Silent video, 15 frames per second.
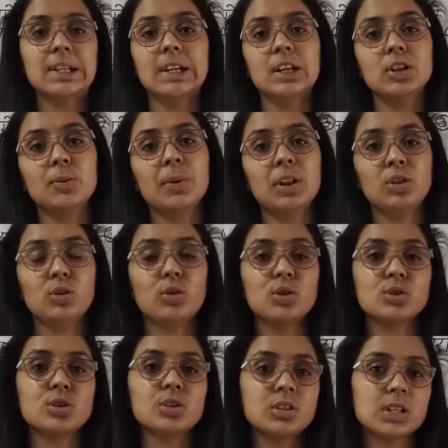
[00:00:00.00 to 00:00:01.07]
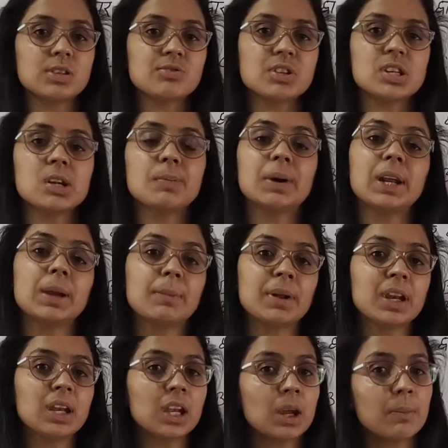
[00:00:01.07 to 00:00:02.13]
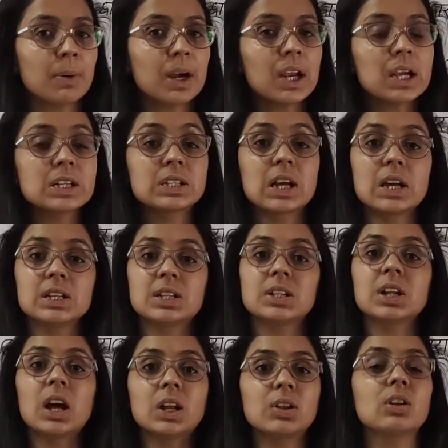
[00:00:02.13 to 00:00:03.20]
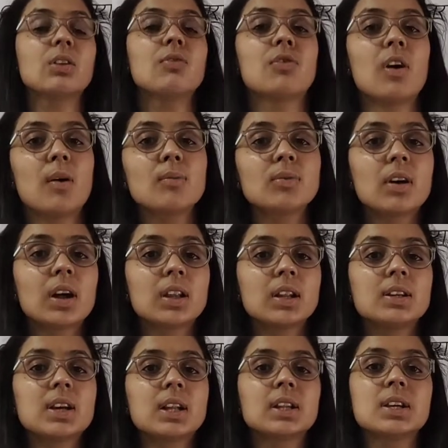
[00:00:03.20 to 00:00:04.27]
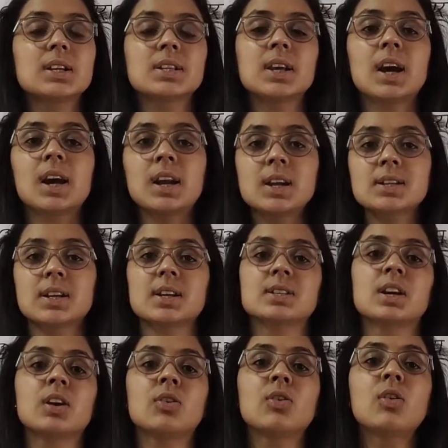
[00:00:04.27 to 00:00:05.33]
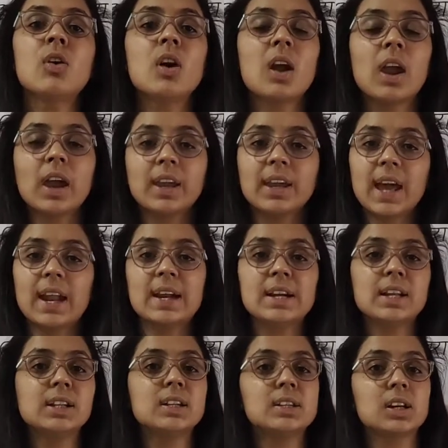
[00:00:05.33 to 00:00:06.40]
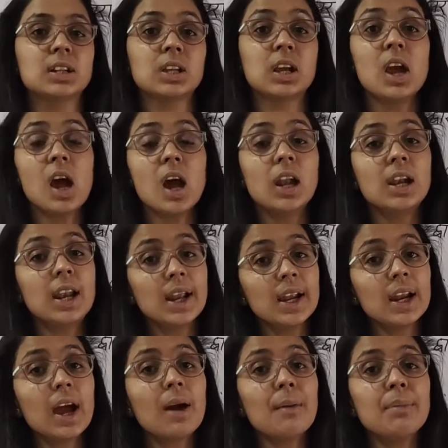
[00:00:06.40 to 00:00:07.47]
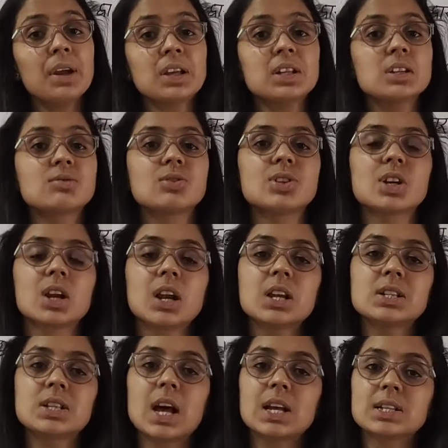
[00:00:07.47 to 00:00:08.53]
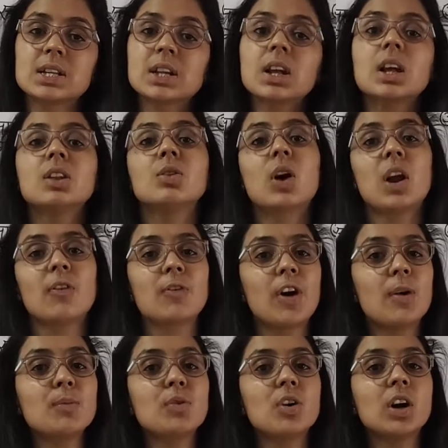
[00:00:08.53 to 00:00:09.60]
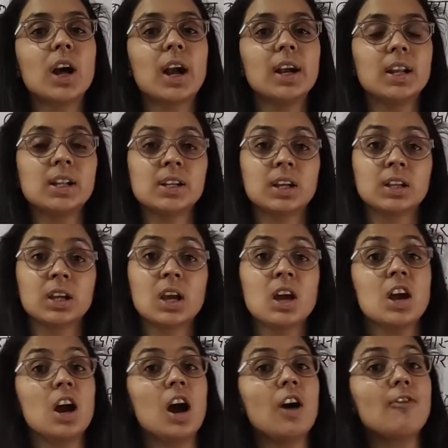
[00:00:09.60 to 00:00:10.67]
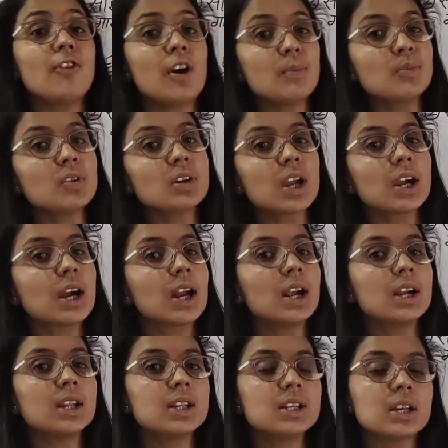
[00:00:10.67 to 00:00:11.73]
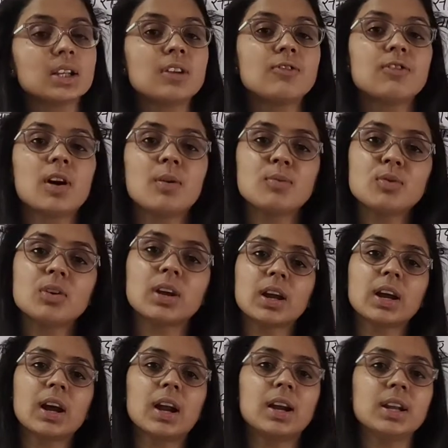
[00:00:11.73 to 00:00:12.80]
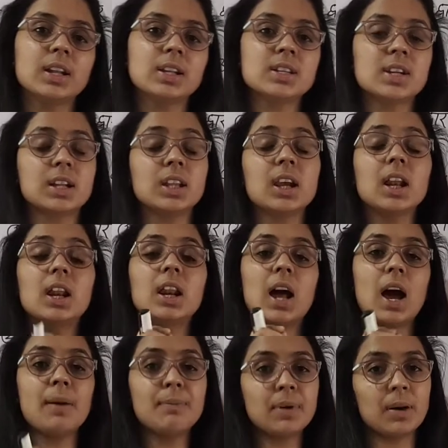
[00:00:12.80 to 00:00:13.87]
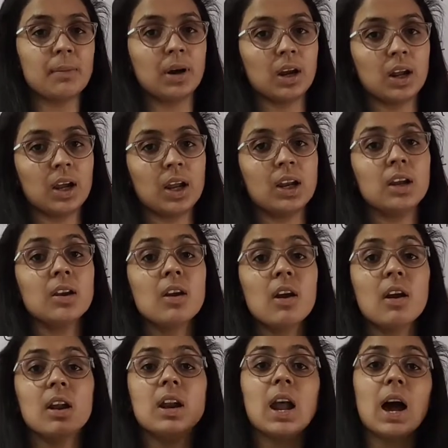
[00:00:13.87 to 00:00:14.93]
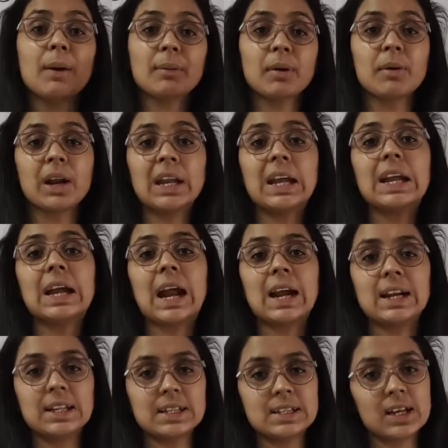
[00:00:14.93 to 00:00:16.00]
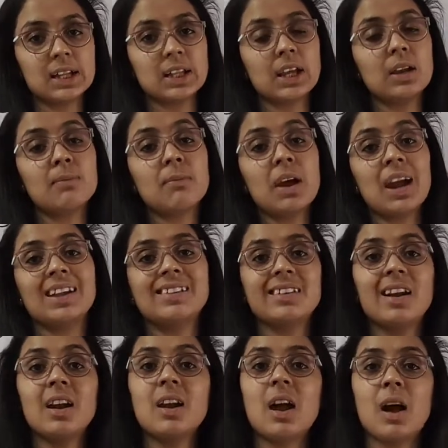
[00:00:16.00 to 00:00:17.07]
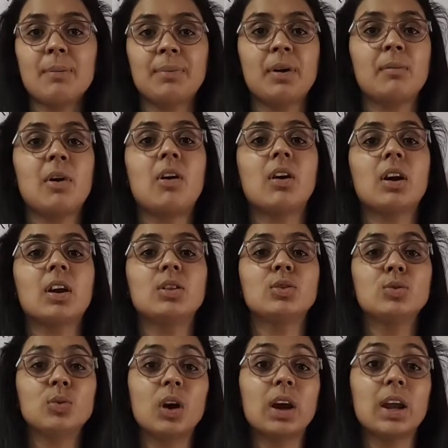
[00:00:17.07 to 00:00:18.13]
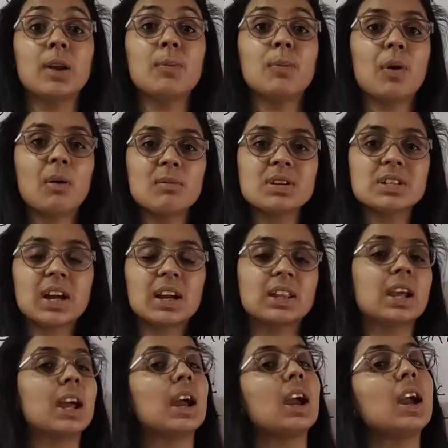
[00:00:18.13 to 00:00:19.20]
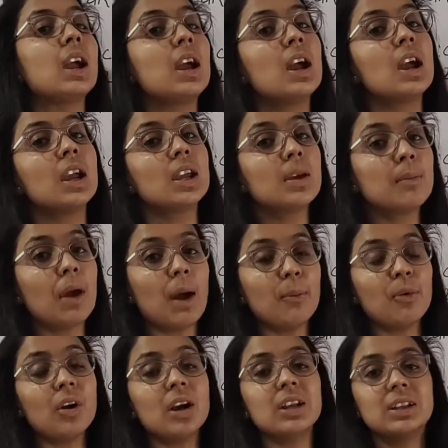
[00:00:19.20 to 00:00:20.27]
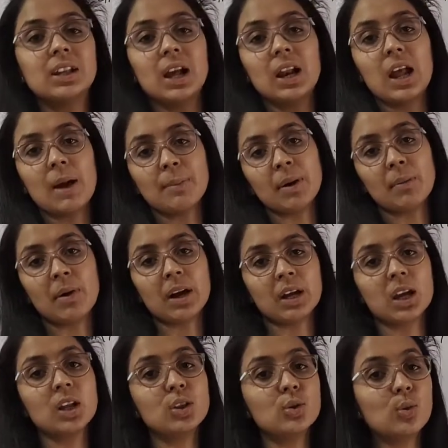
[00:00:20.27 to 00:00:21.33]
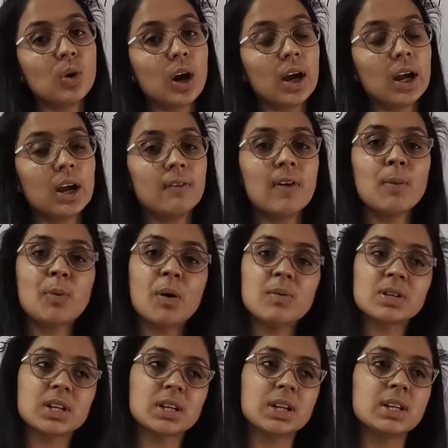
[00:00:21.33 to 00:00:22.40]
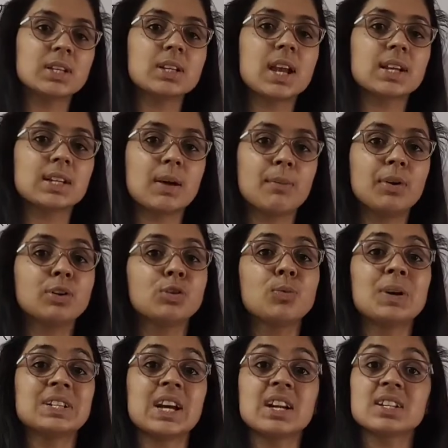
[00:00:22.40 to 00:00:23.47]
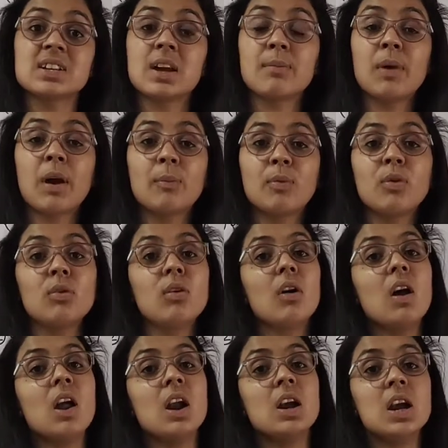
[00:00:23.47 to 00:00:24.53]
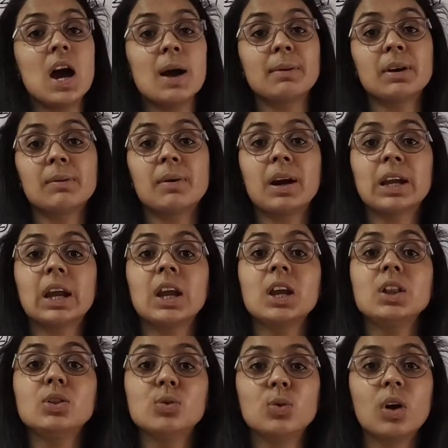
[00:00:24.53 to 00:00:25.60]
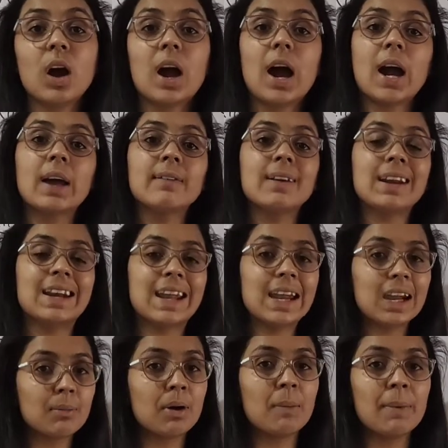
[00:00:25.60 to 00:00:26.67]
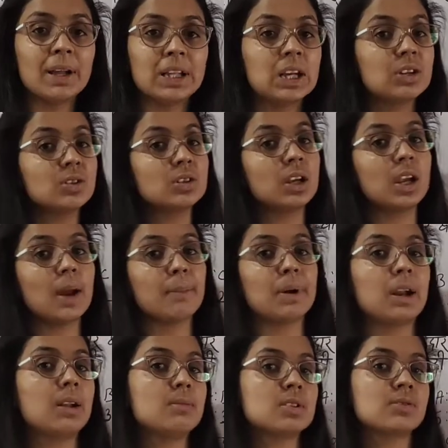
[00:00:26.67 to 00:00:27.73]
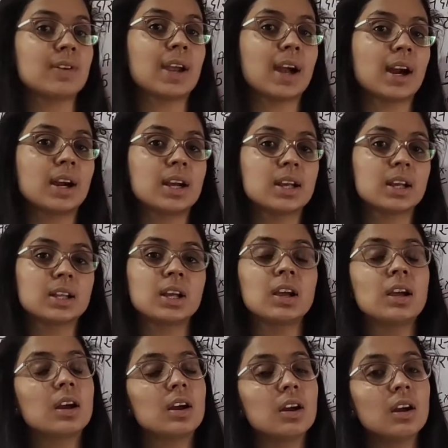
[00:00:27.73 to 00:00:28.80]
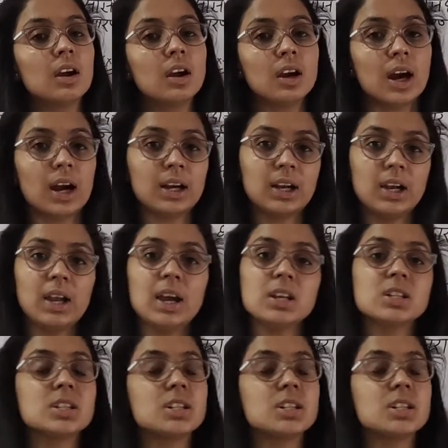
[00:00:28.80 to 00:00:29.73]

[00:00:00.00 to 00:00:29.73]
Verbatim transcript: इतनी देर तो अपन दो जो सिचुएशन पढ़ी अपन ये पढ़ी कि साझेदार द्वारा फॉर्म द्वारा दी जाती है किसी अन्य साझेदार को गारंटी दी जाती है लेकिन अब ये सिचुएशन है कि साझेदार द्वारा फॉर्म को गारंटी दी जाती है अब फॉर्म को क्या गारंटी दी जाती है फॉर्म क्या गारंटी दी जाती है कि लाभ कमाना यानी लाभ कमाने की गारंटी दी जाती है कि मैं इतना लाभ कमाऊँ के दूंगा यानी प्रॉमिस करता है कि मैं आपको इतना लाभ कमा के दूंगा वह प्रॉमिस करता है जैसे एग्जाम्पल क्यों पचास हज़ार में आपको लाभ कमा के ही दूंगा अगर वह नहीं कमा पाता है तो उसकी कैपिटल में इसमें क्या कर लिया जाता है काट लिया